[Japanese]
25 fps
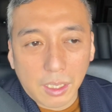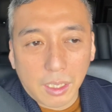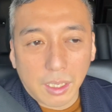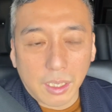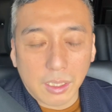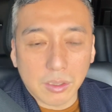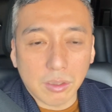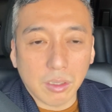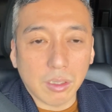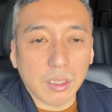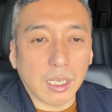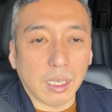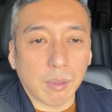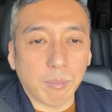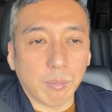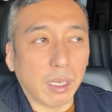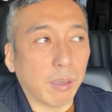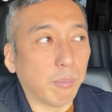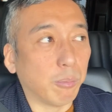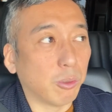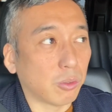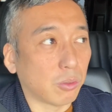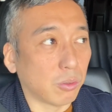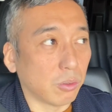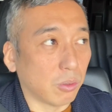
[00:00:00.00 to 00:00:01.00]
えそれからまあ
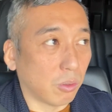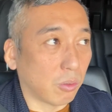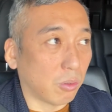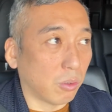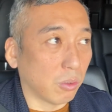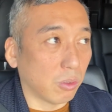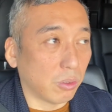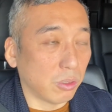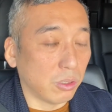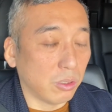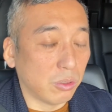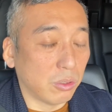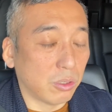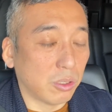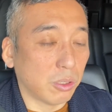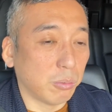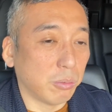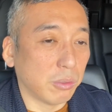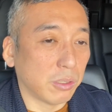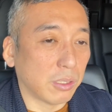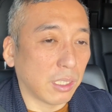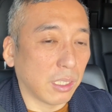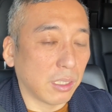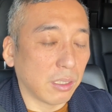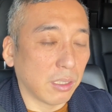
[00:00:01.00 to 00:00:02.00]
僕のこの
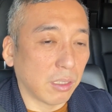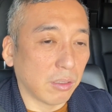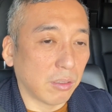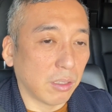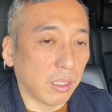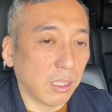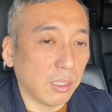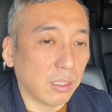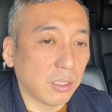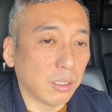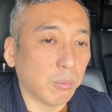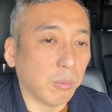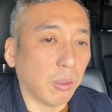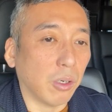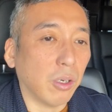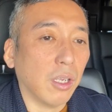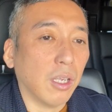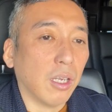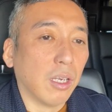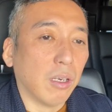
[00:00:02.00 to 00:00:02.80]
YouTube チャンネルでいつも